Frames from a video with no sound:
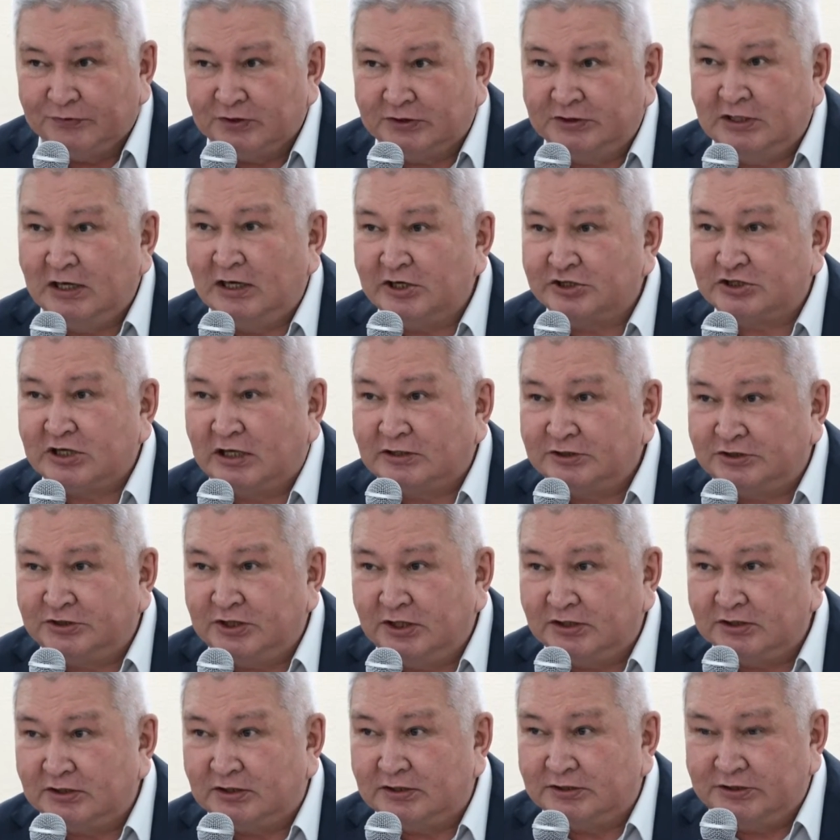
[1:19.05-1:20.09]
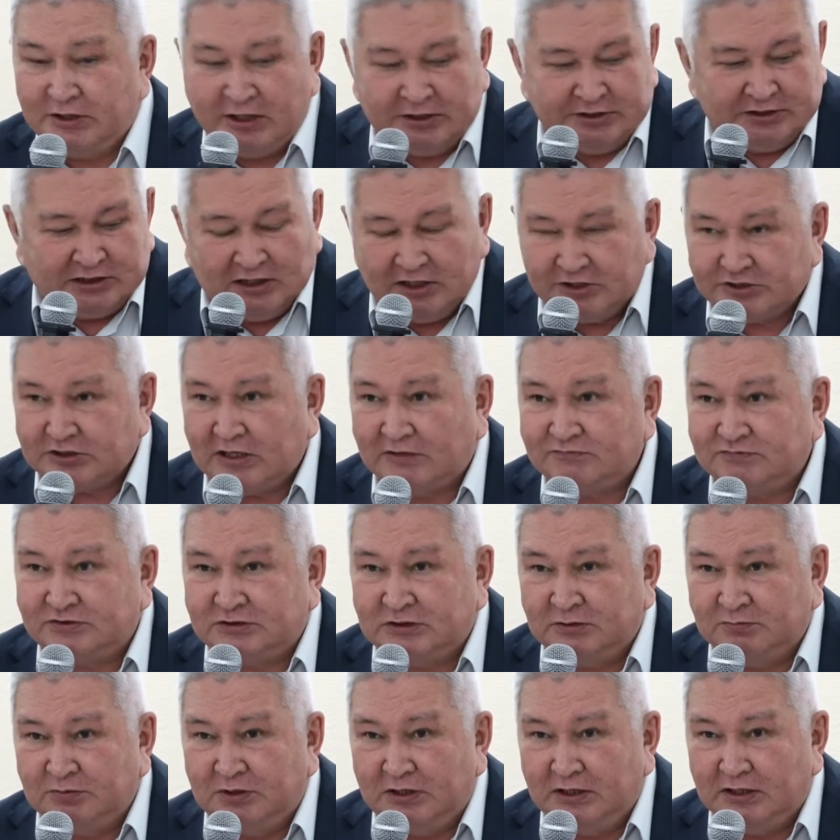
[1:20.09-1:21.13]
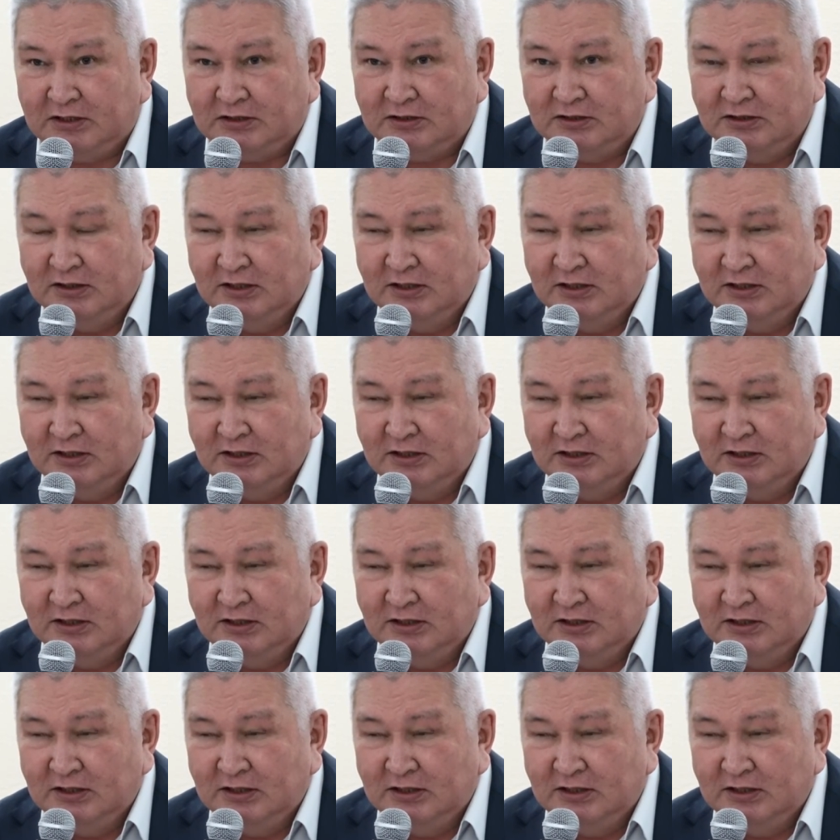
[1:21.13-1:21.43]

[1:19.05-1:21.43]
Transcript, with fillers: где лежат деньги? Деньги лежат в земле.